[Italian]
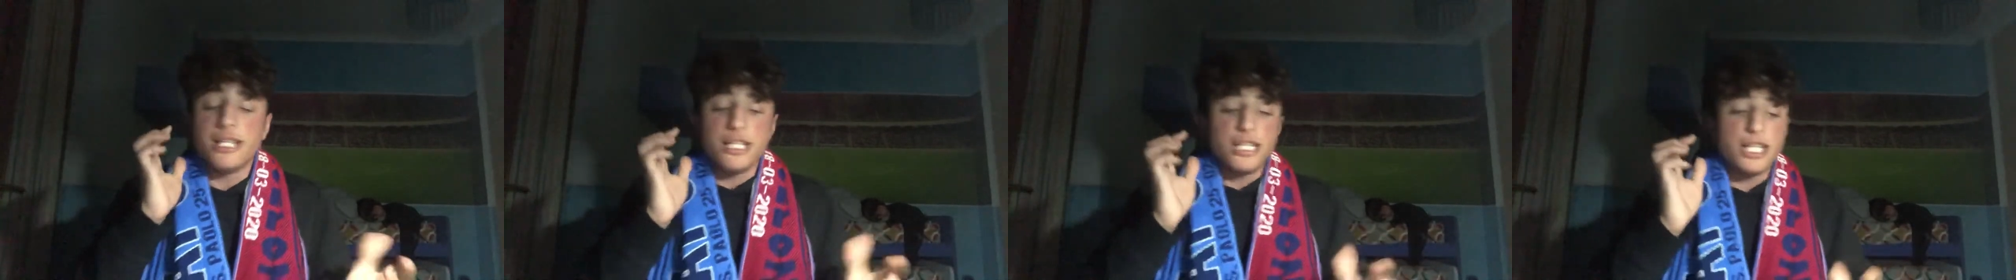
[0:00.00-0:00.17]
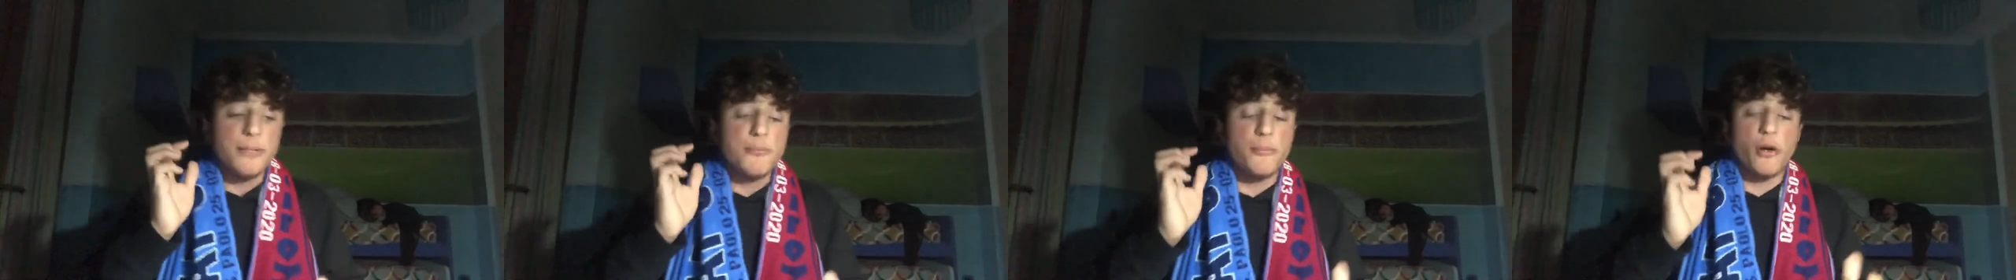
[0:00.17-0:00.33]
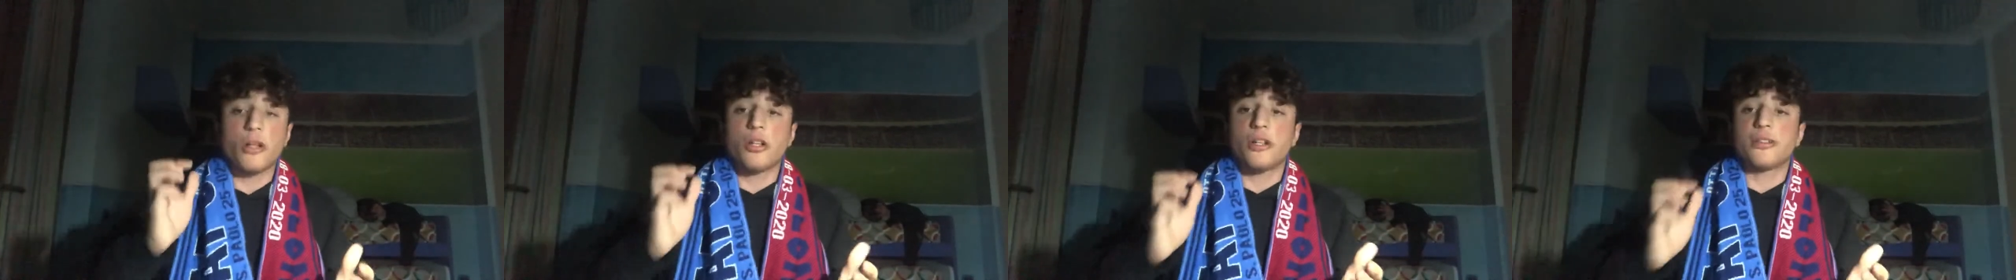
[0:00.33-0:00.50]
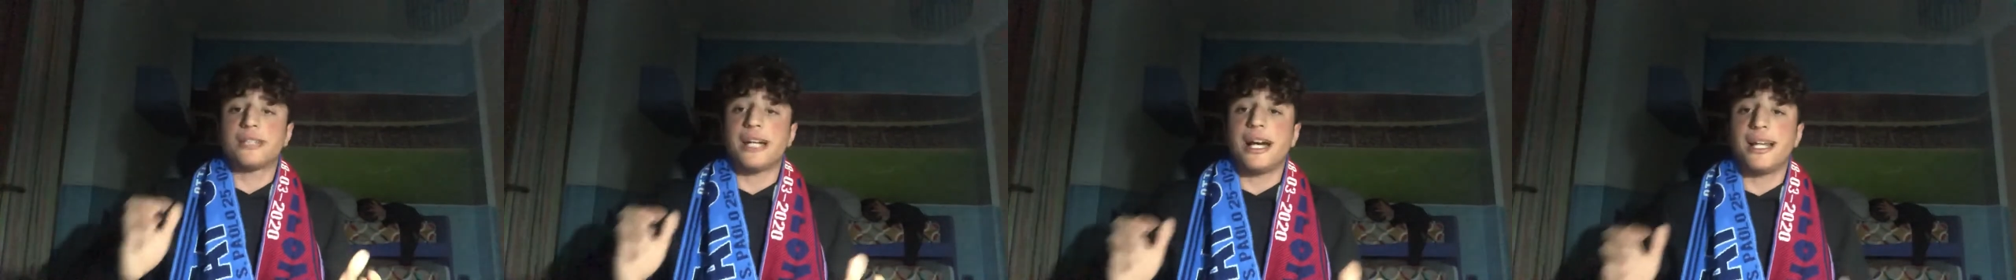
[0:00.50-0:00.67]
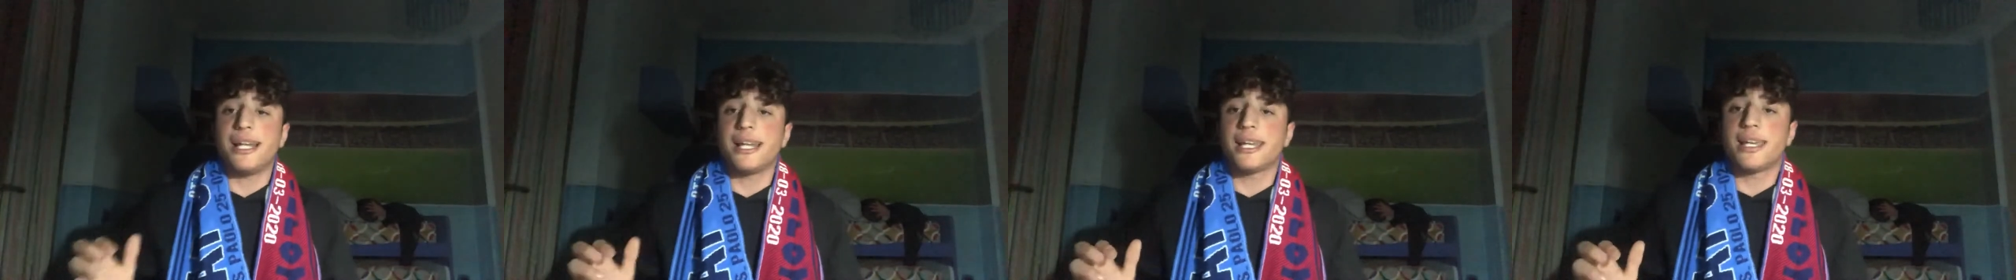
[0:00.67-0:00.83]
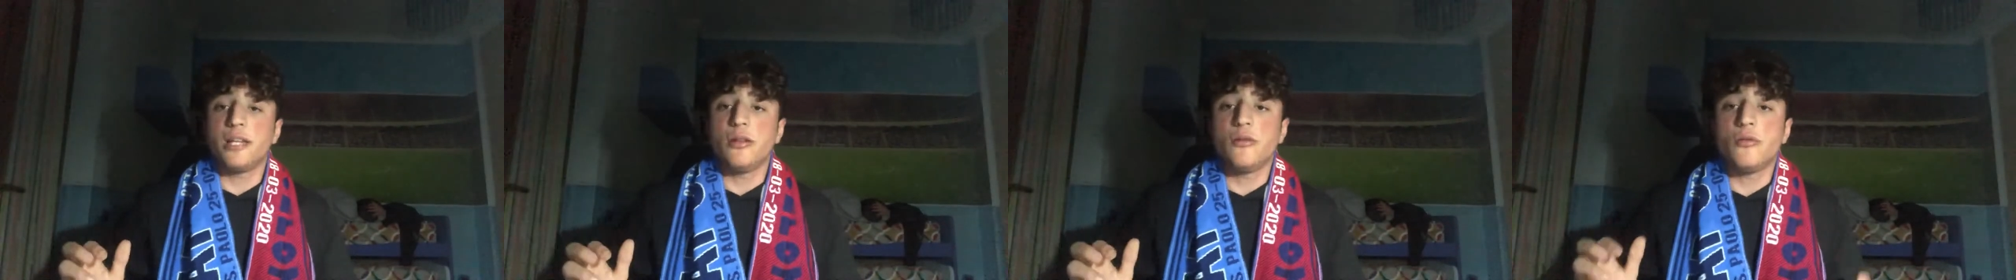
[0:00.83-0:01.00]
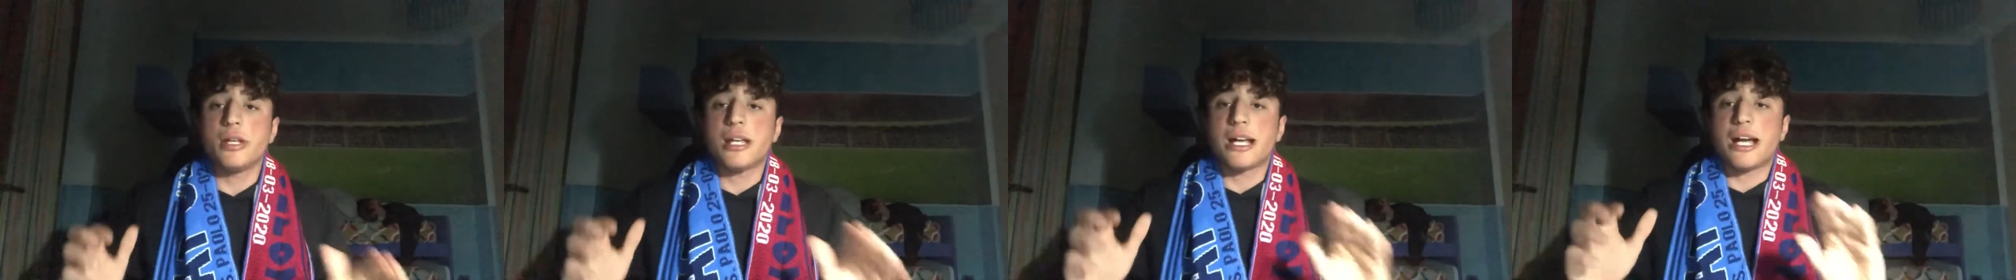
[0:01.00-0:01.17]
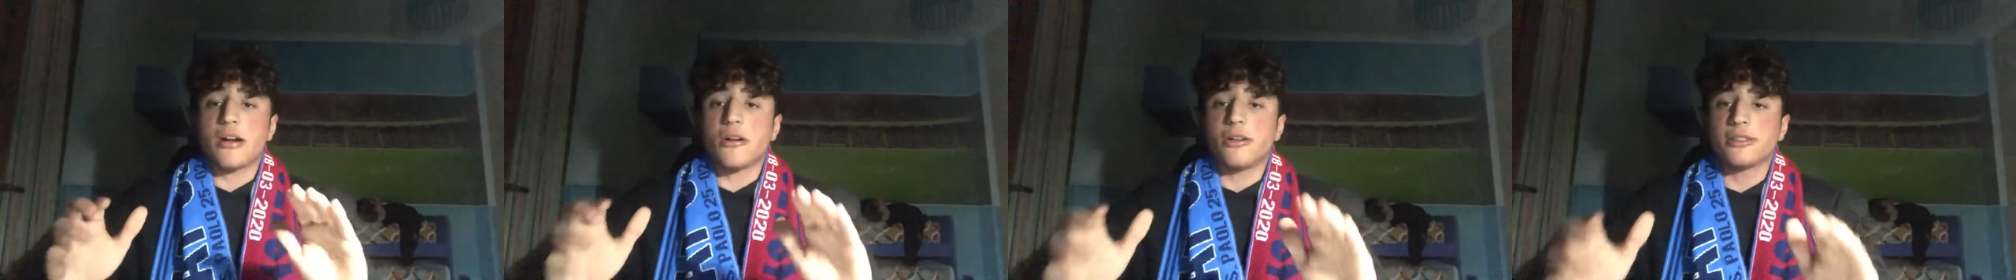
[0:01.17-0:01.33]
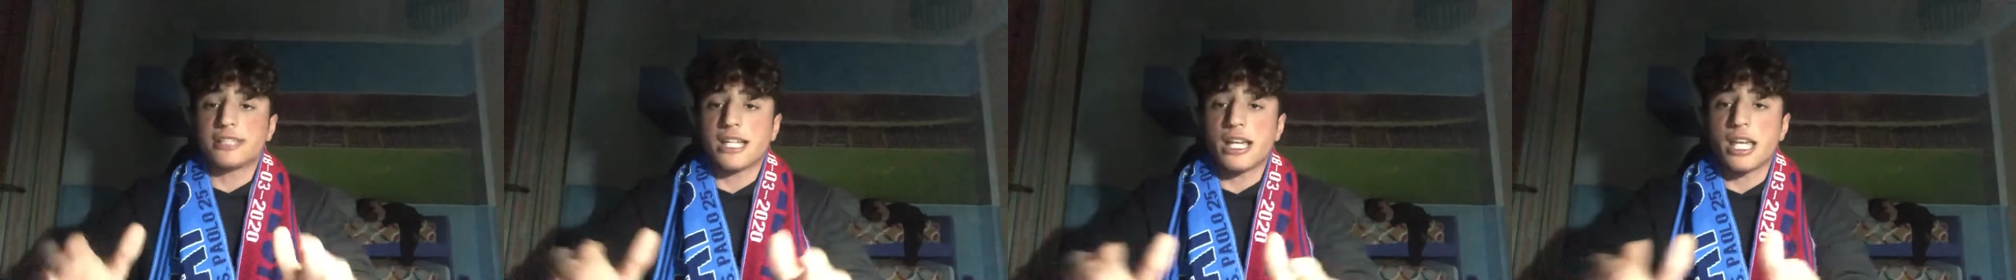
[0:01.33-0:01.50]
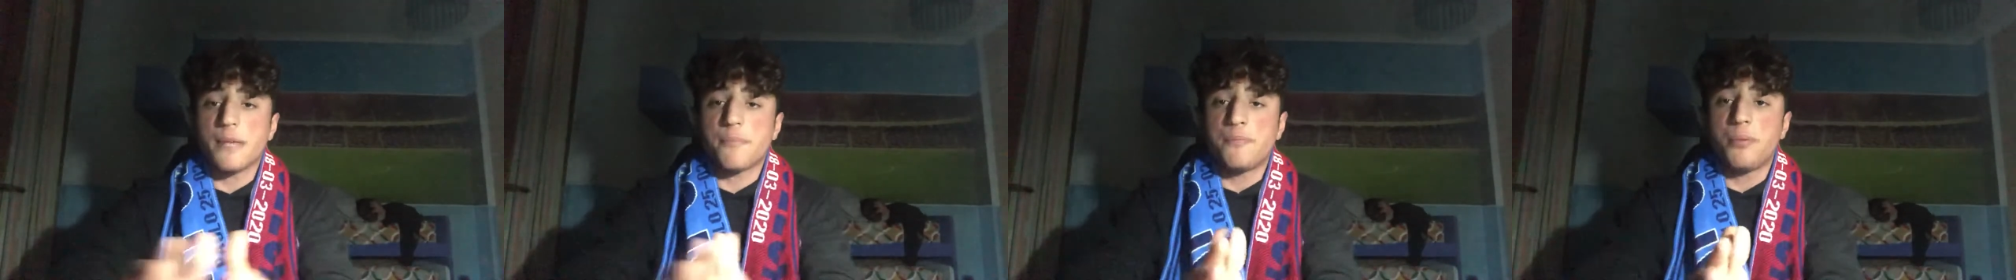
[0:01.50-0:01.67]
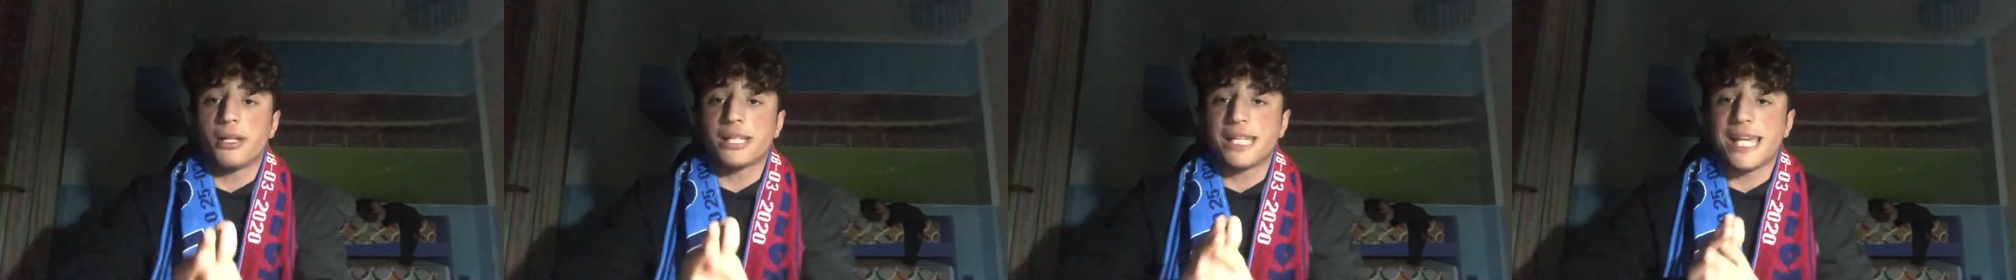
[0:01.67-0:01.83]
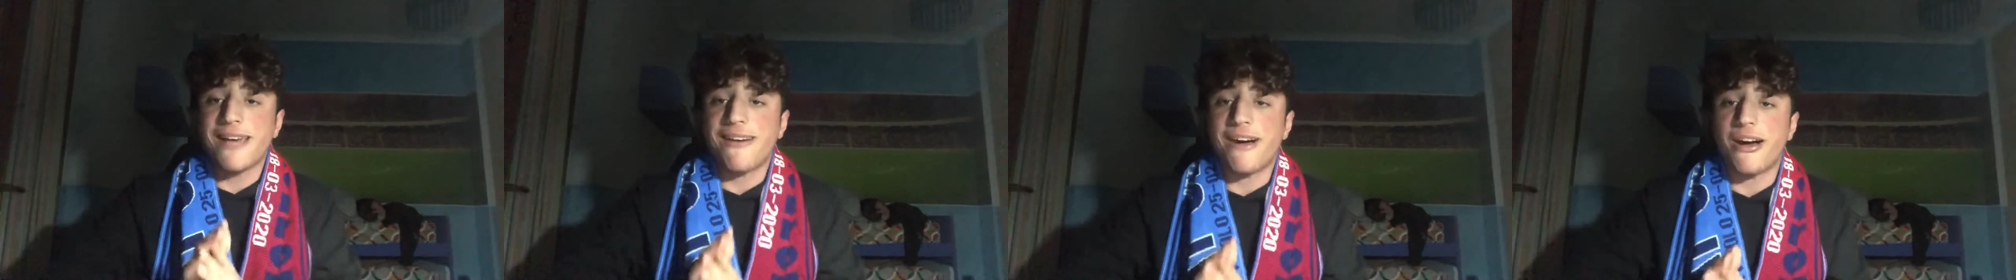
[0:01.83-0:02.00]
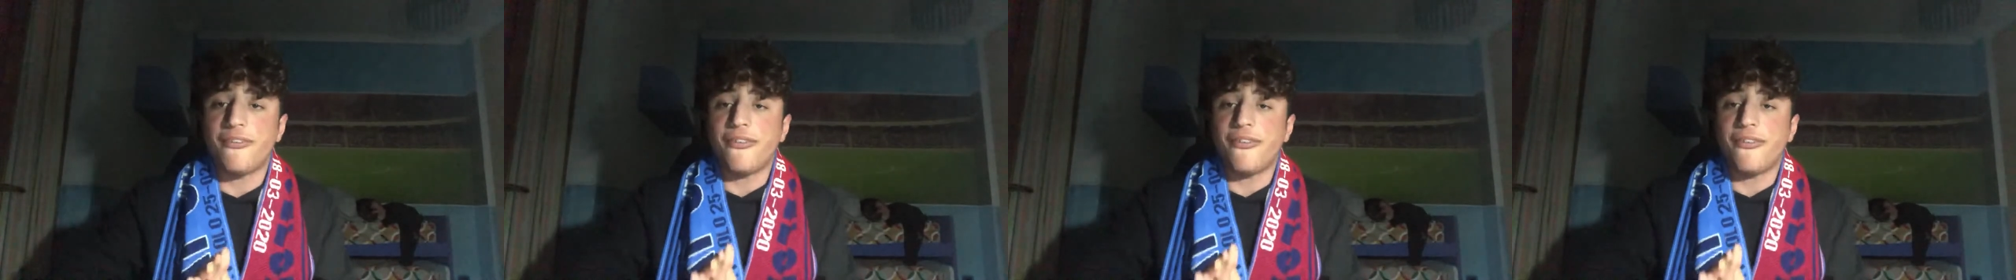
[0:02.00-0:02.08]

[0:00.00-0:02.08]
in modo tale che l'unica cosa che poteva